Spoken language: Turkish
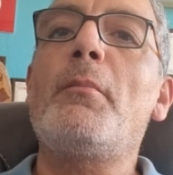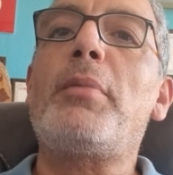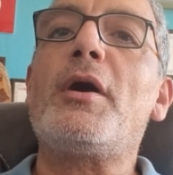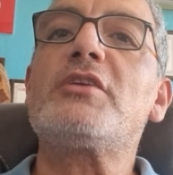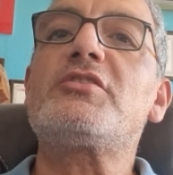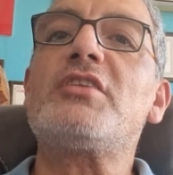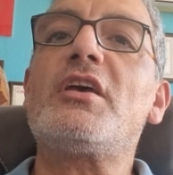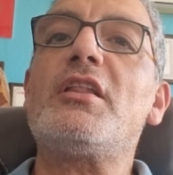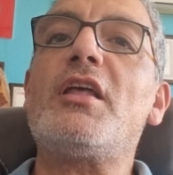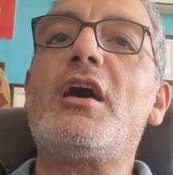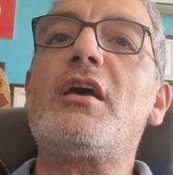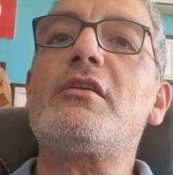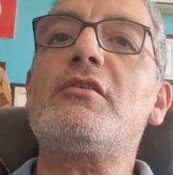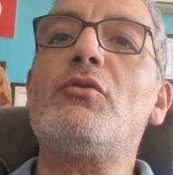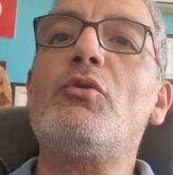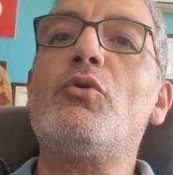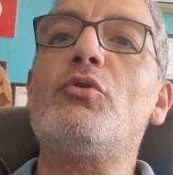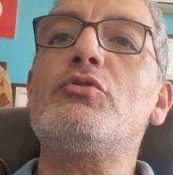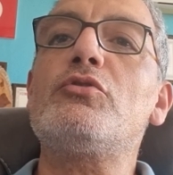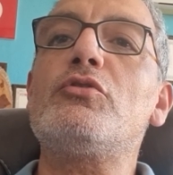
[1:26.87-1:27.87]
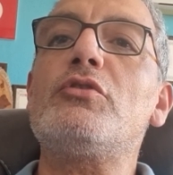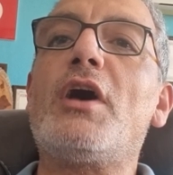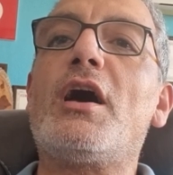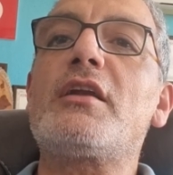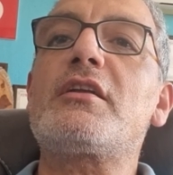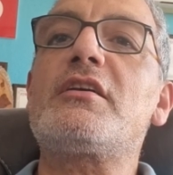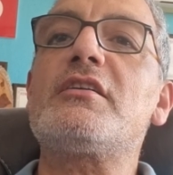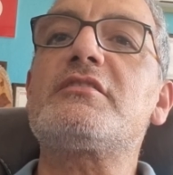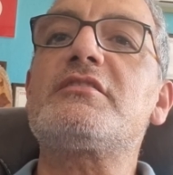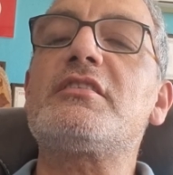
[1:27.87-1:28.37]
Paşalar onun
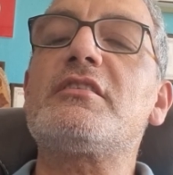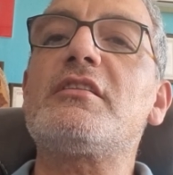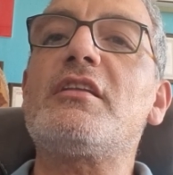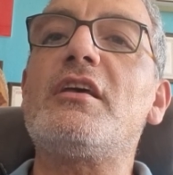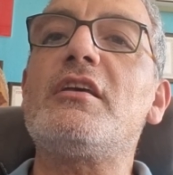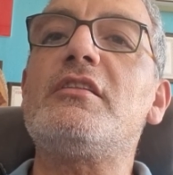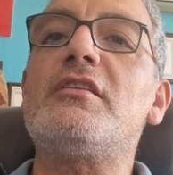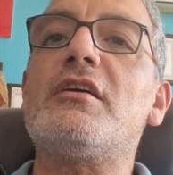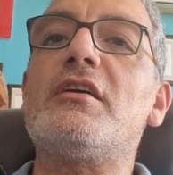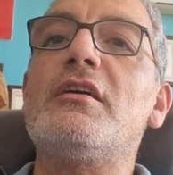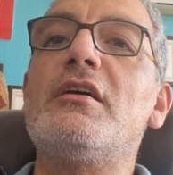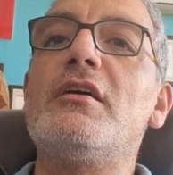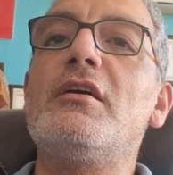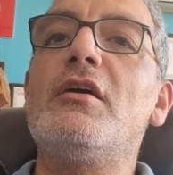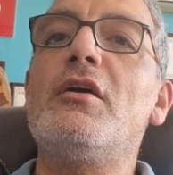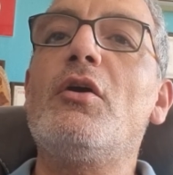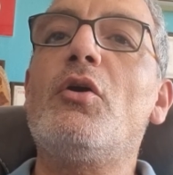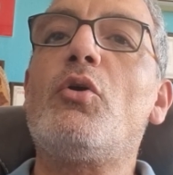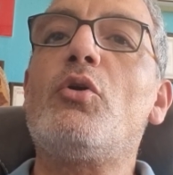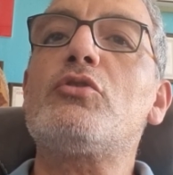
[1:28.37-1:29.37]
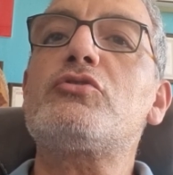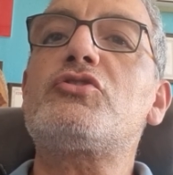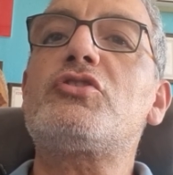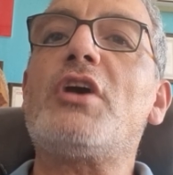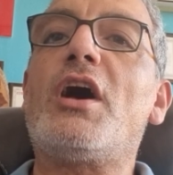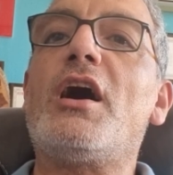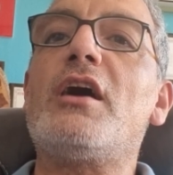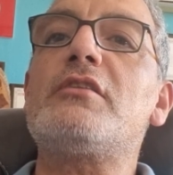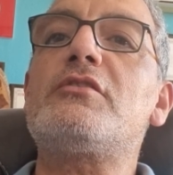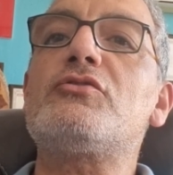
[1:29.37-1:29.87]
arkasındaydı. O
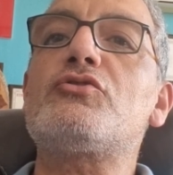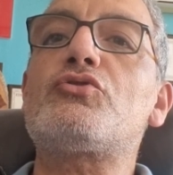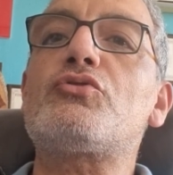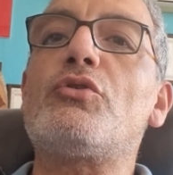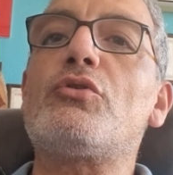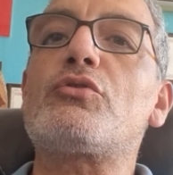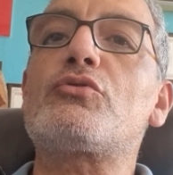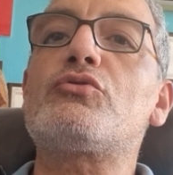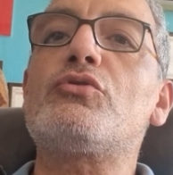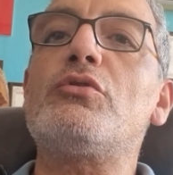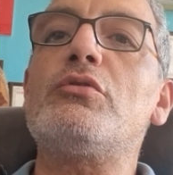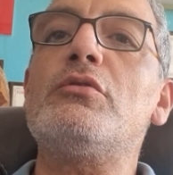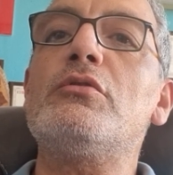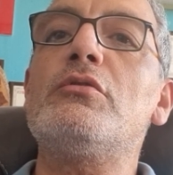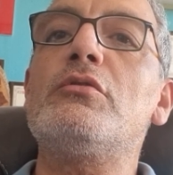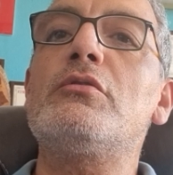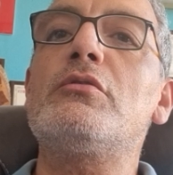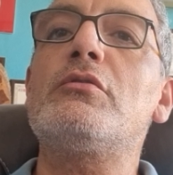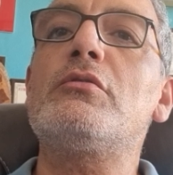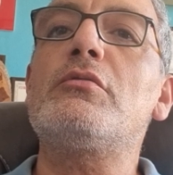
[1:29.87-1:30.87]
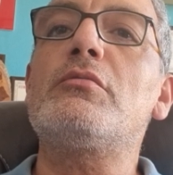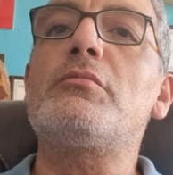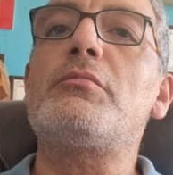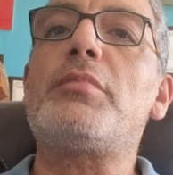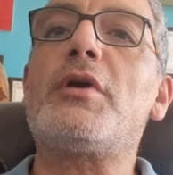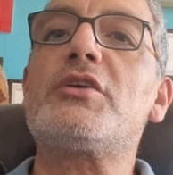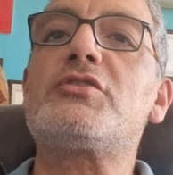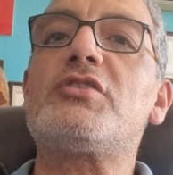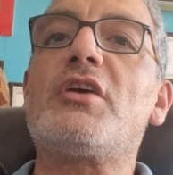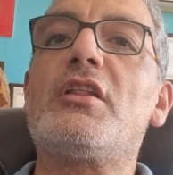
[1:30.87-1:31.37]
saati sordu.
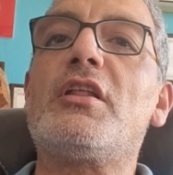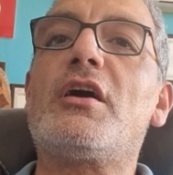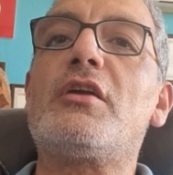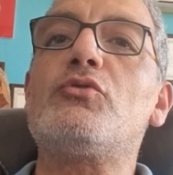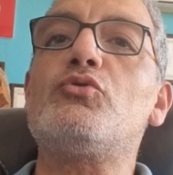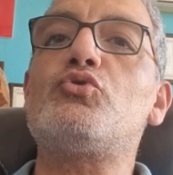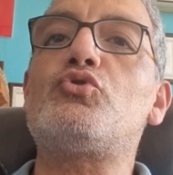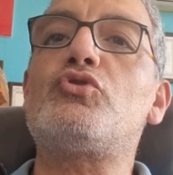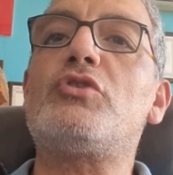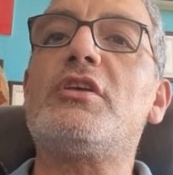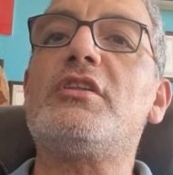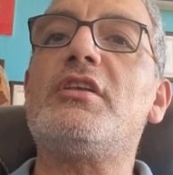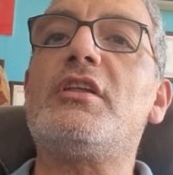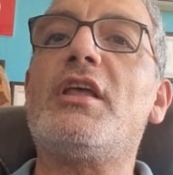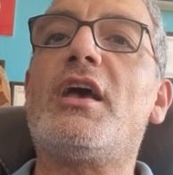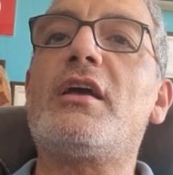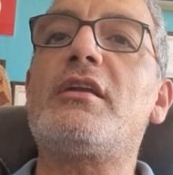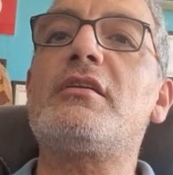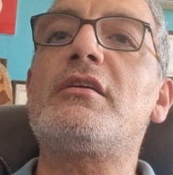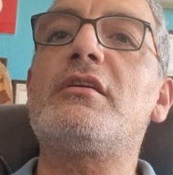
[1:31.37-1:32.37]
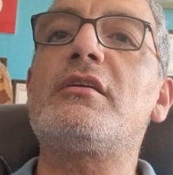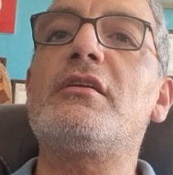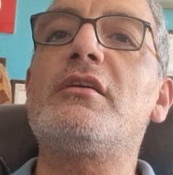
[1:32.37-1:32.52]
Paşalar üç dediler.